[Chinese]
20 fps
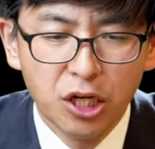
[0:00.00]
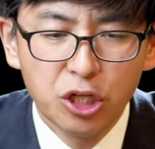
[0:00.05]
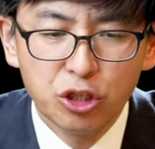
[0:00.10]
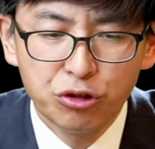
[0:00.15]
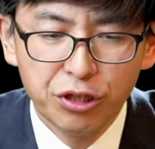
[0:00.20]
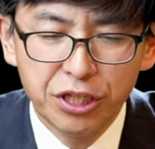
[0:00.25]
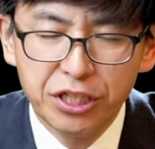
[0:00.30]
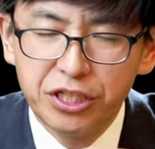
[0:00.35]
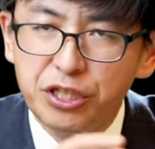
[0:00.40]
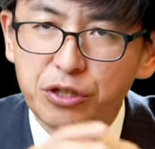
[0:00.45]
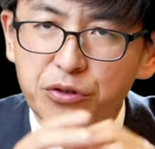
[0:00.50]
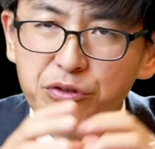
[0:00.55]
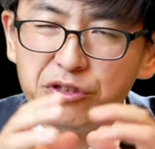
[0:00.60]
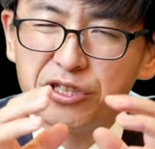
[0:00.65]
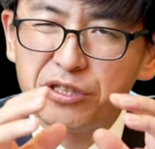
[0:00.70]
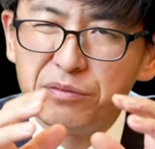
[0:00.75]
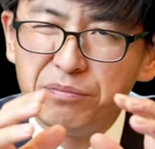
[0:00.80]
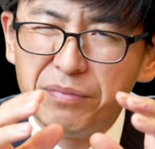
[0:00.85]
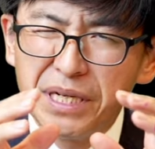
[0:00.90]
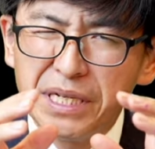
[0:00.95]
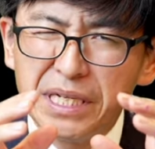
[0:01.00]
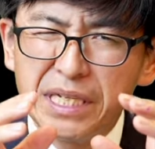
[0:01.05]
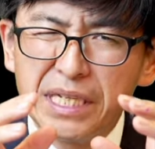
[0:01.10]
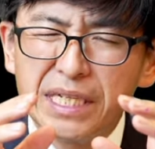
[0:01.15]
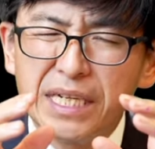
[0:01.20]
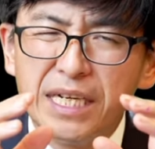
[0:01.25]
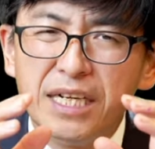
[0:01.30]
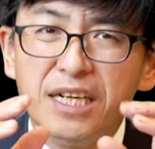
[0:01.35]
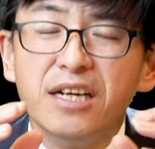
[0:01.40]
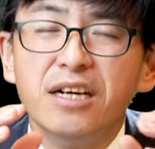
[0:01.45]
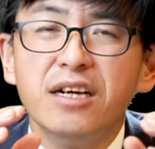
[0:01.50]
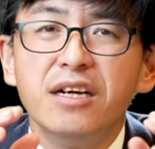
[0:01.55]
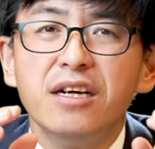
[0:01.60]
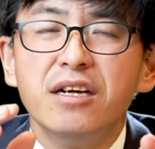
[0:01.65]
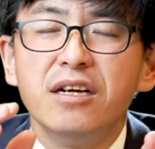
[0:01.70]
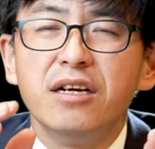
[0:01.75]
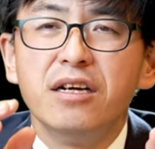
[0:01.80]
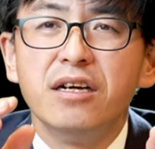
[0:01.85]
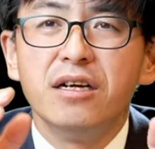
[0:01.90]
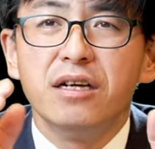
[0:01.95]
所以弟兄姊妹。
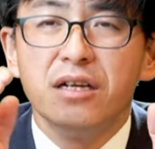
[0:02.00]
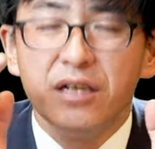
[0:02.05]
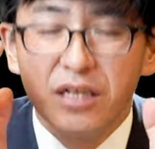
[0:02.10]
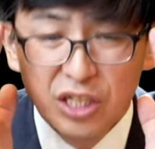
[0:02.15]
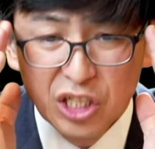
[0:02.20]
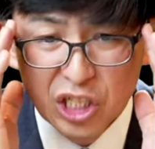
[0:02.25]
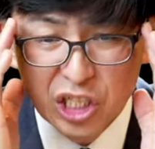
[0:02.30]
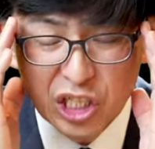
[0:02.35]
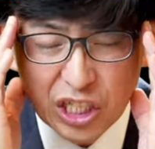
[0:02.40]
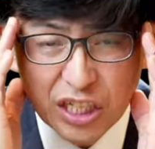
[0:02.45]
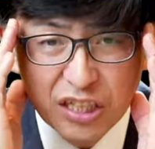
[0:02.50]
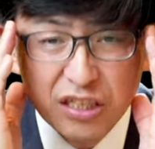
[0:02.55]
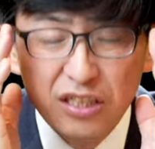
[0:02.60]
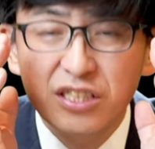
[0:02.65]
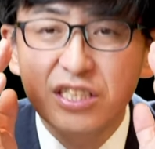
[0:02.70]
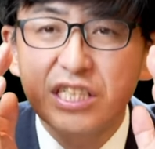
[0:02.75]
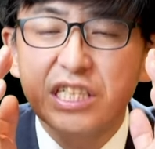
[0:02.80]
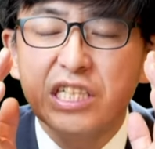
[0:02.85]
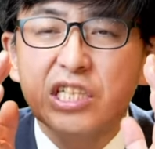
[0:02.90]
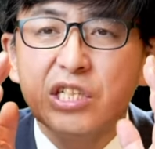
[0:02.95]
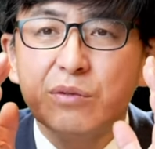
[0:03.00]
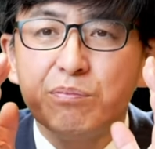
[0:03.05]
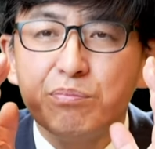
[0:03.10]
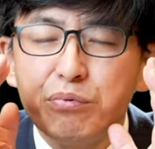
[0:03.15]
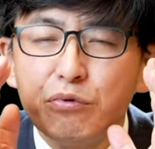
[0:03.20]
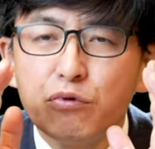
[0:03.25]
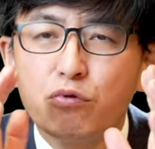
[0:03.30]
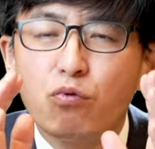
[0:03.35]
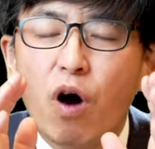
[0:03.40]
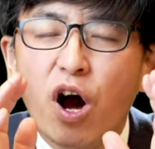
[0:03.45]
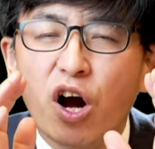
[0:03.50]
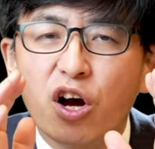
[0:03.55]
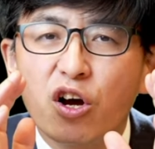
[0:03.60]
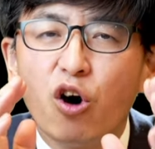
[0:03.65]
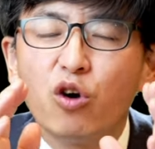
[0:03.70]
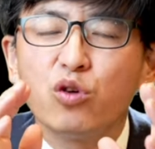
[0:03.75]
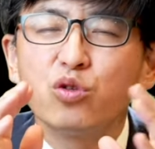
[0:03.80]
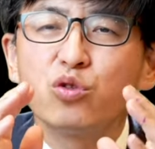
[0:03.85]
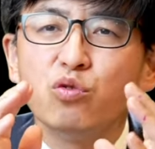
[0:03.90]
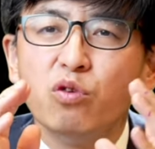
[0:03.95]
圣经不光
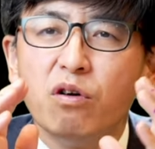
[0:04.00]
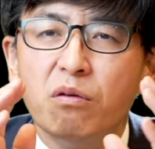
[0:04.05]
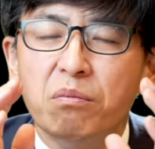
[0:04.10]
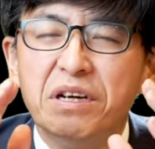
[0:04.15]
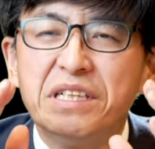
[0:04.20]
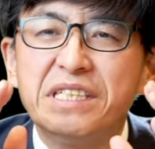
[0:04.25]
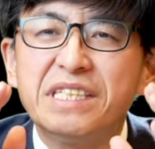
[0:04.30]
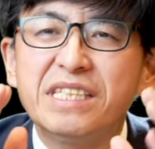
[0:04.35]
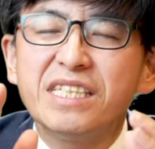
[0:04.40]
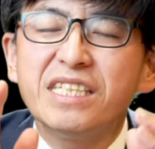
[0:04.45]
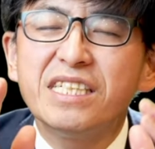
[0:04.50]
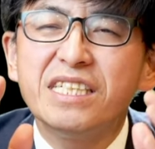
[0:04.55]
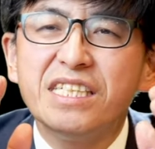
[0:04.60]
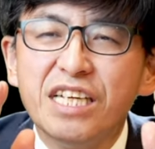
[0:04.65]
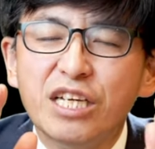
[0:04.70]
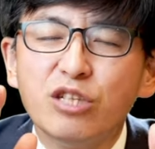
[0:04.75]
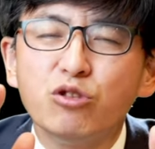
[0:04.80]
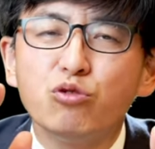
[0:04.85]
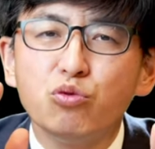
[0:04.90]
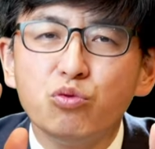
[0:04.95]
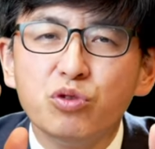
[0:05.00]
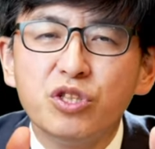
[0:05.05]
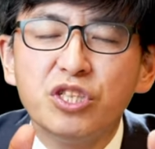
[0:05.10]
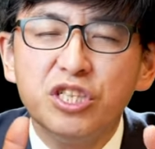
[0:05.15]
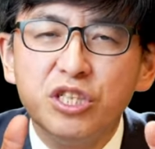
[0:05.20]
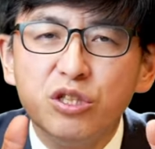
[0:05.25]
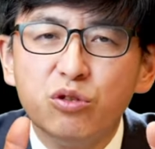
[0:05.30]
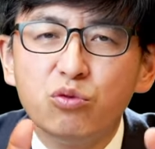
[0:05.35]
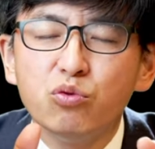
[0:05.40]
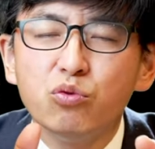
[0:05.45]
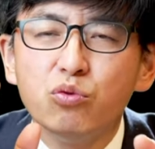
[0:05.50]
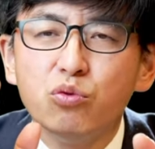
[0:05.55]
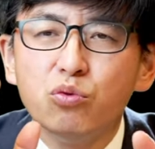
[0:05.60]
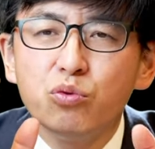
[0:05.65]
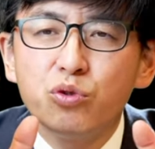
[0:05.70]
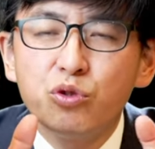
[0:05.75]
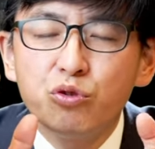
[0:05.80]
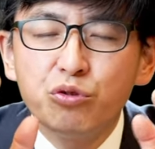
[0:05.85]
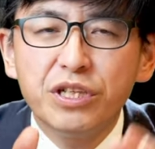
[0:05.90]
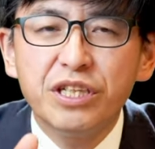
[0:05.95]
告诉我们信耶稣基
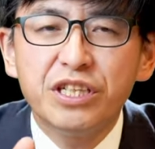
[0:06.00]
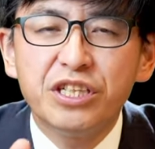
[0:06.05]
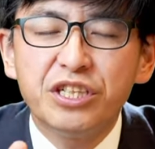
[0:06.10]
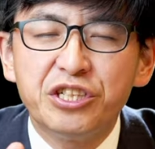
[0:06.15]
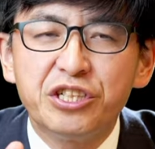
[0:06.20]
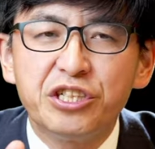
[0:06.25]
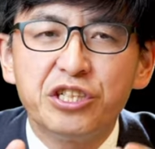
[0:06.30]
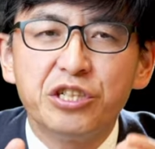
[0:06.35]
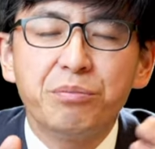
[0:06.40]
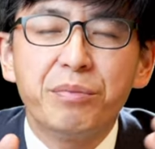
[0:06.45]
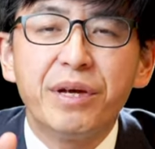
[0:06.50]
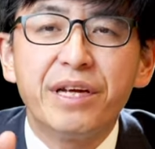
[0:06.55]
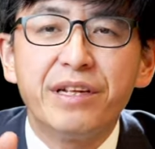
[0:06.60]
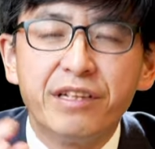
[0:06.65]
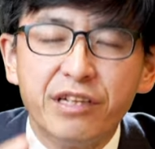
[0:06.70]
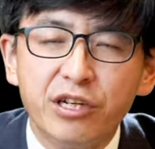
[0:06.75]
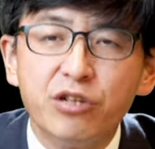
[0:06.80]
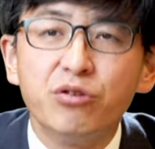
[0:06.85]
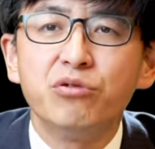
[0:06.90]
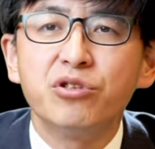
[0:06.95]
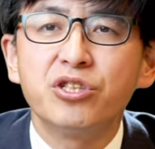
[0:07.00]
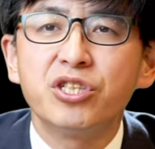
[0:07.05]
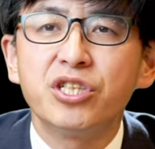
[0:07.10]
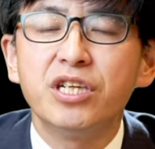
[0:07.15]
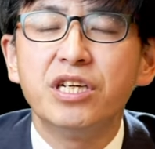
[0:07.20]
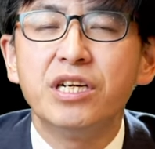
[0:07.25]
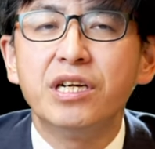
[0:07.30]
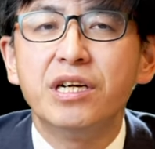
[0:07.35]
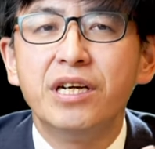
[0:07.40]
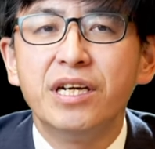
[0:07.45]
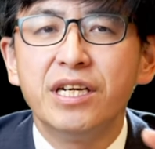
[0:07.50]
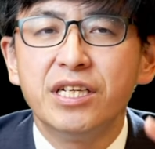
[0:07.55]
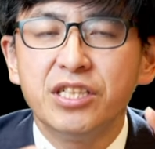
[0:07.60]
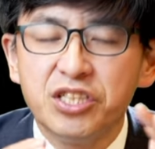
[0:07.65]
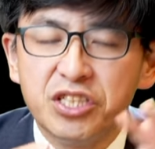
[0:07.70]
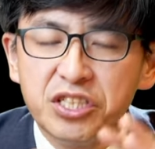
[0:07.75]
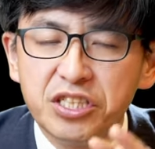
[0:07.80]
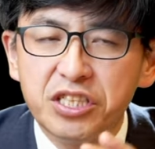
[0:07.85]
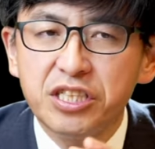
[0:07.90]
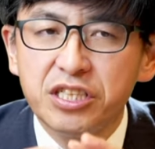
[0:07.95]
督罪得赦免得永生，
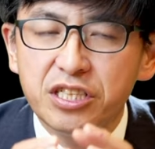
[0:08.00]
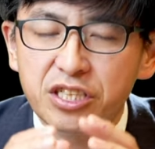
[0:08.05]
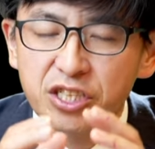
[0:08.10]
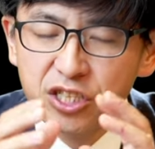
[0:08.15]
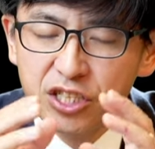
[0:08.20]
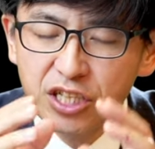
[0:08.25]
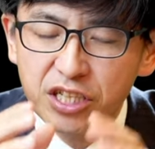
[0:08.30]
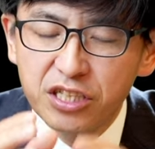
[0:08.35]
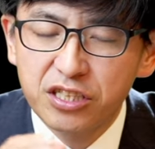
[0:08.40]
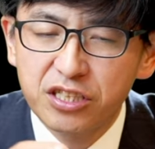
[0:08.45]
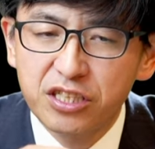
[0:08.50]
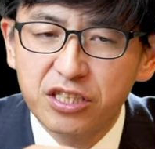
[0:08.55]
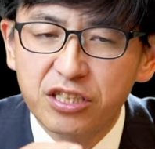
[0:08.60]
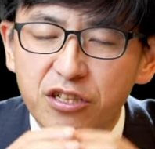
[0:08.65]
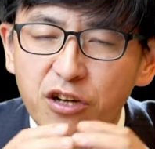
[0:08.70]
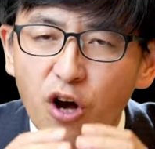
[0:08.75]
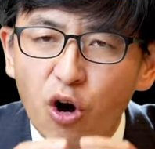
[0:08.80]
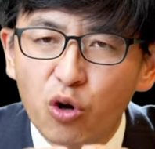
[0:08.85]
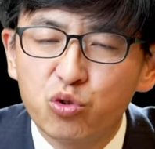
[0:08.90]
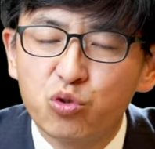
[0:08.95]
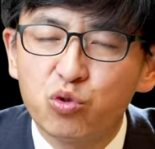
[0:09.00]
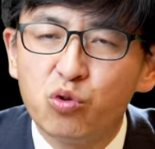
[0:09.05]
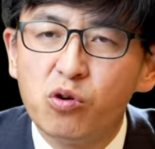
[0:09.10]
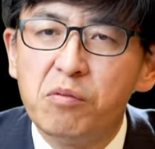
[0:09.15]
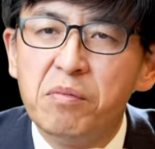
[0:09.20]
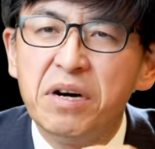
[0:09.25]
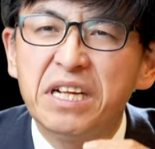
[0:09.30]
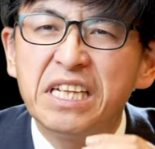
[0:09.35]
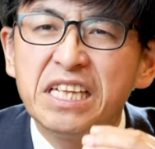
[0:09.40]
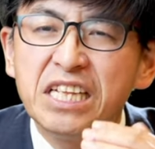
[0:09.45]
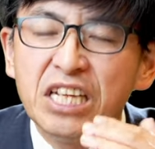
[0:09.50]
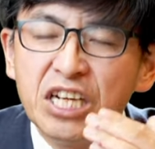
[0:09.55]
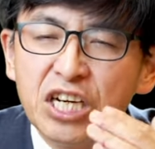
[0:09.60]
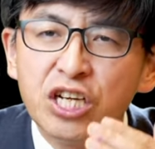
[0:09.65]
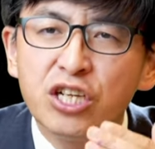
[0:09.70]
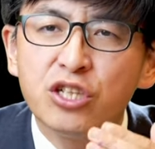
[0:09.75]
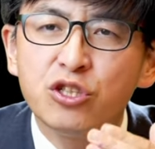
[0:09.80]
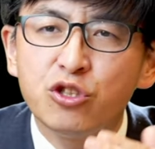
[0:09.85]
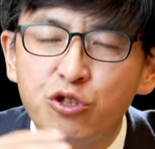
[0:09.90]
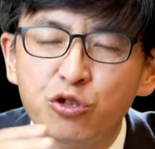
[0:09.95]
信圣经告诉我们
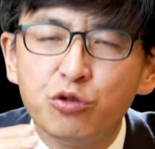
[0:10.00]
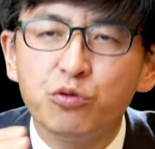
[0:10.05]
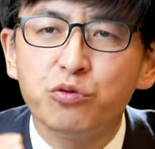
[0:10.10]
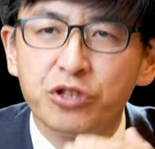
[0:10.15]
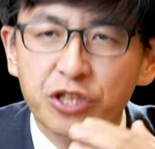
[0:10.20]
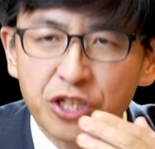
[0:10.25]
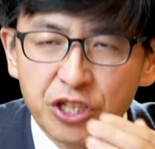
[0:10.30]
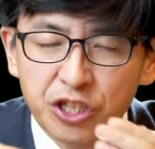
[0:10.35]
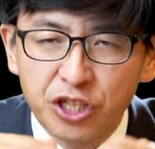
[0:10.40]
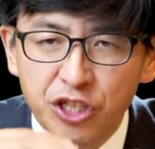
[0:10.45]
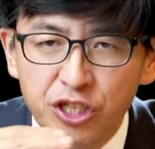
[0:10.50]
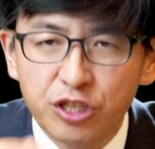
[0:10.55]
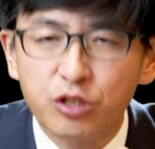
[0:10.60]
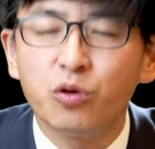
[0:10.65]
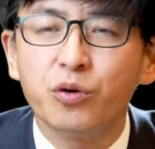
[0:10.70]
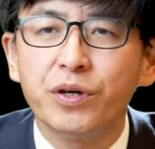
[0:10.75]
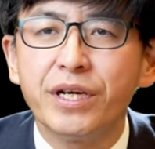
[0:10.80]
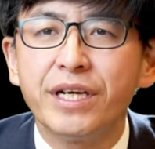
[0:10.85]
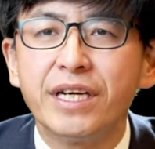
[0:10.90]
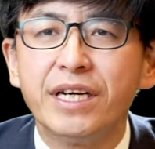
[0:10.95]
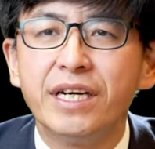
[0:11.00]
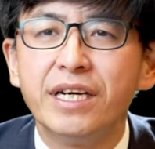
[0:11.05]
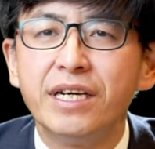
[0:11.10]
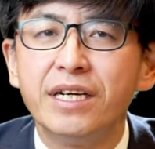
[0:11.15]
得救的智慧。